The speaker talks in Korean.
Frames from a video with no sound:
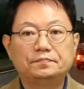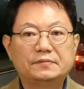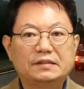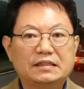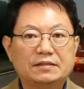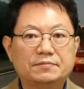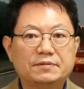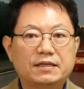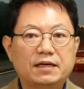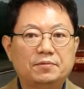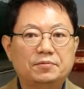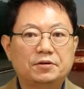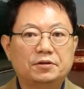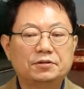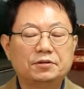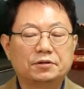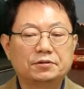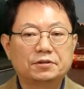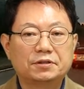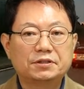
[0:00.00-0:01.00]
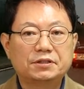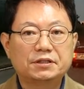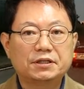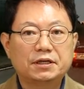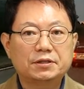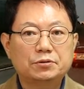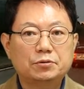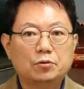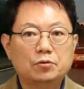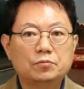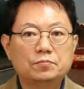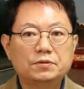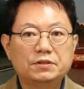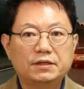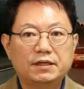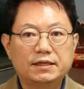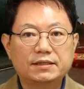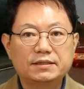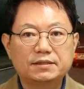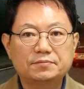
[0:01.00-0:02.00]
지금 새벽 6시가 조금
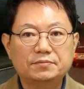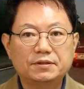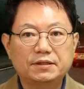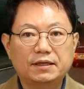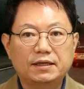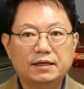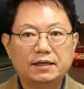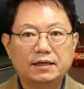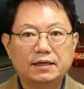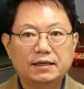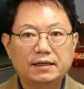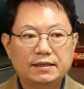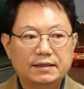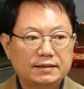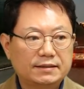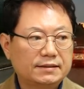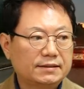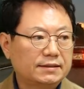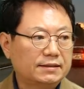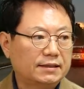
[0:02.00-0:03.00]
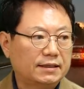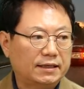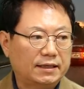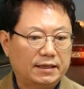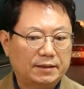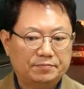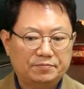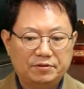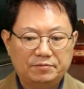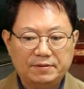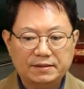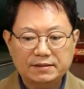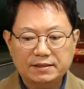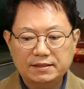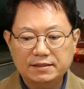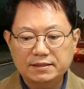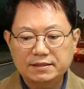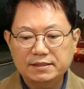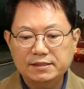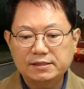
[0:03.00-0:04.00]
지났습니다. 자,
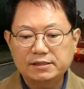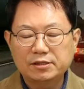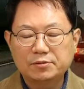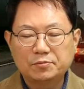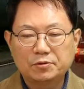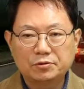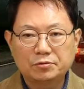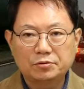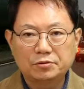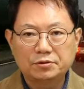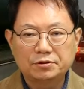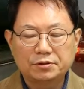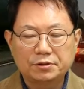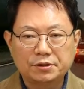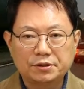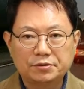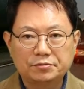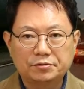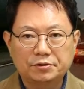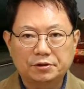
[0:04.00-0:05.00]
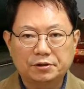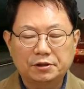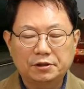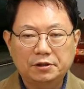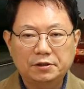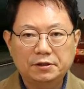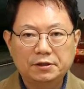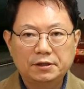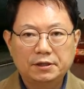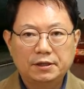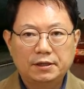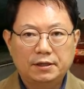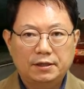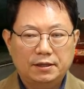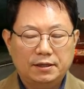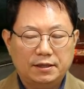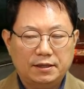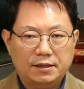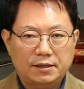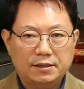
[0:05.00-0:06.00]
불박차는 7.5톤 트럭이고요.
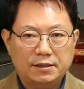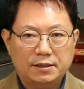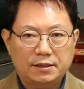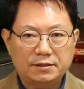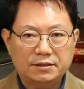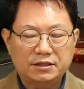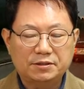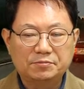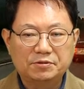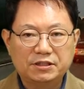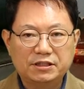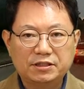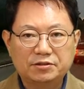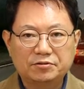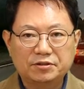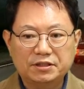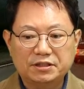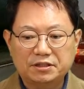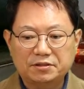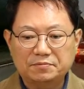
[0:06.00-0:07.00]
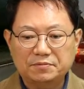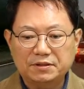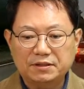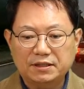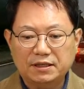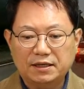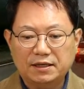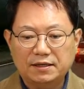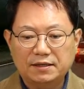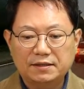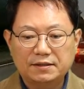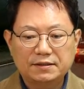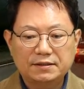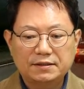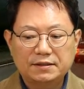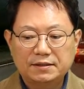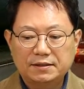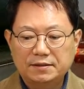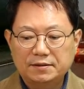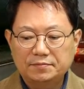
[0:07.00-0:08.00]
아, 짐을 싣고 있습니다.
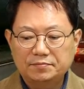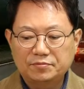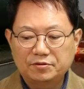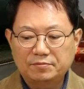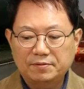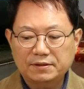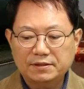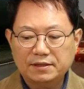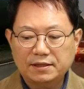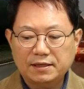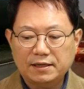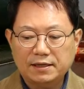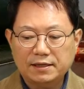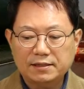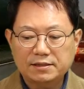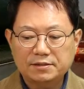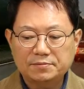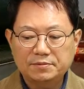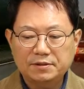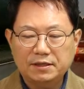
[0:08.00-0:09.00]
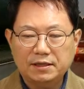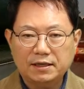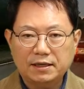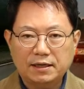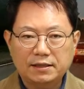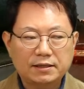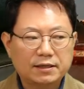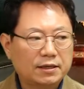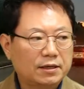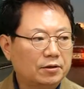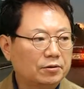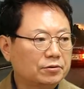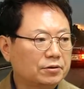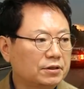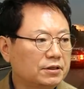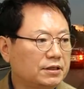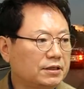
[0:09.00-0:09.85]
불박차 가겠습니다. 가다가 어떤